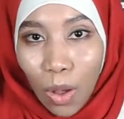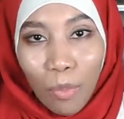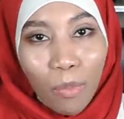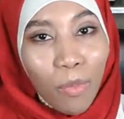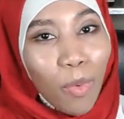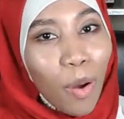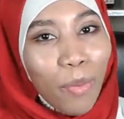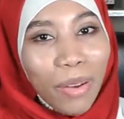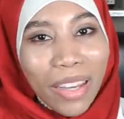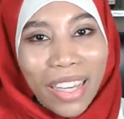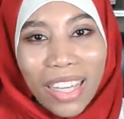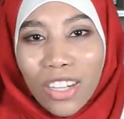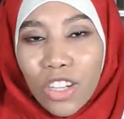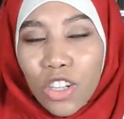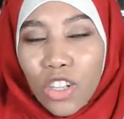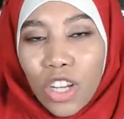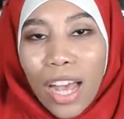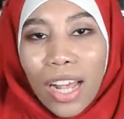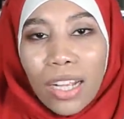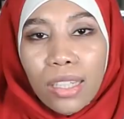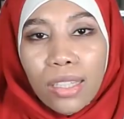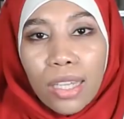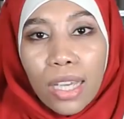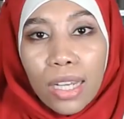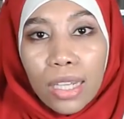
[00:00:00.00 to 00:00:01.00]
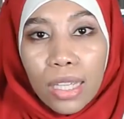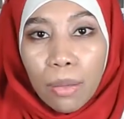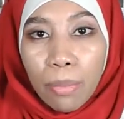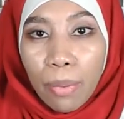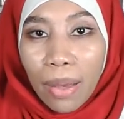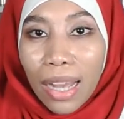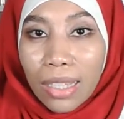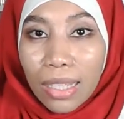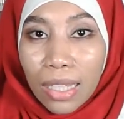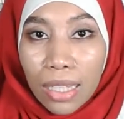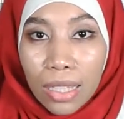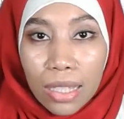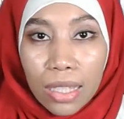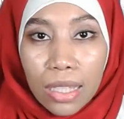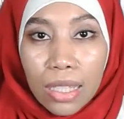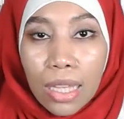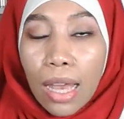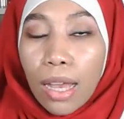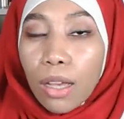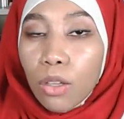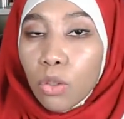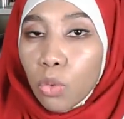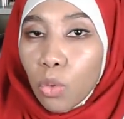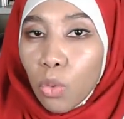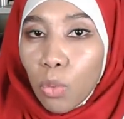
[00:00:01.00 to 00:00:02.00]
ممكن الشعر ديالك يبقى
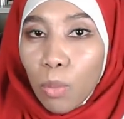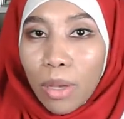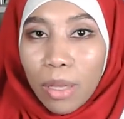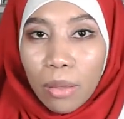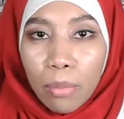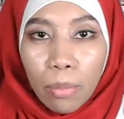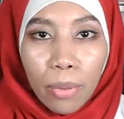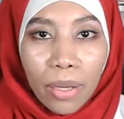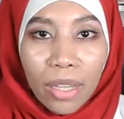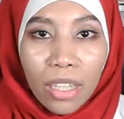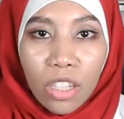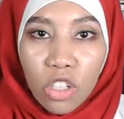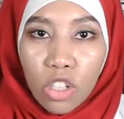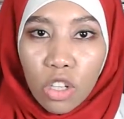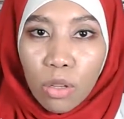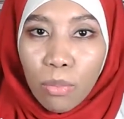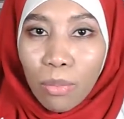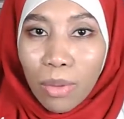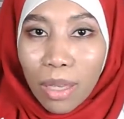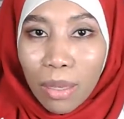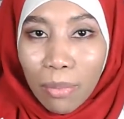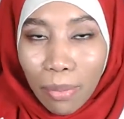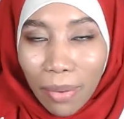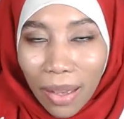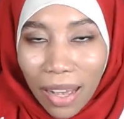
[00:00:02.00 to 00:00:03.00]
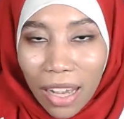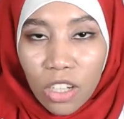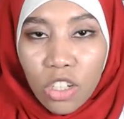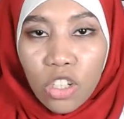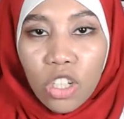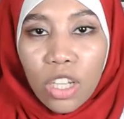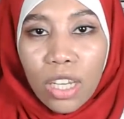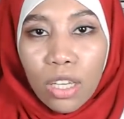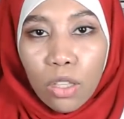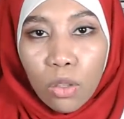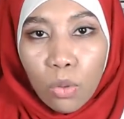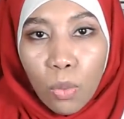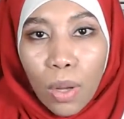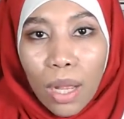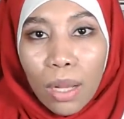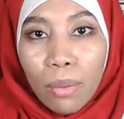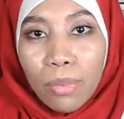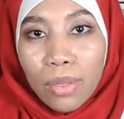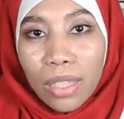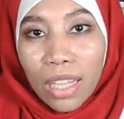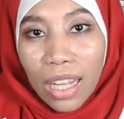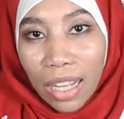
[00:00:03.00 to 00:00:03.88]
تيتساقط وما يبغيش ما يبقاش كيطوال